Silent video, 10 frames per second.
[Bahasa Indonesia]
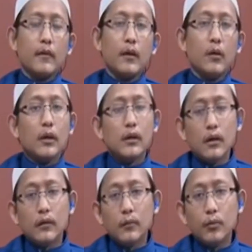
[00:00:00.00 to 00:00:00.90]
Kalau kita
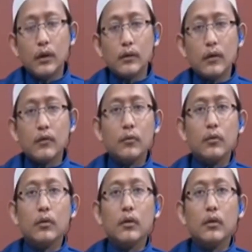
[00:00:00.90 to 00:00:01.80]
sebutkan
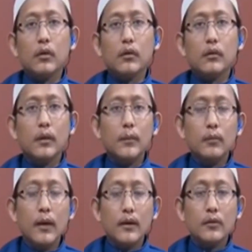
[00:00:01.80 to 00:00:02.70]
Rasulullah,
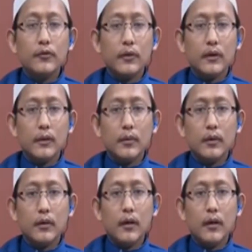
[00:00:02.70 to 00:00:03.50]
lebih bagus. Kenapa?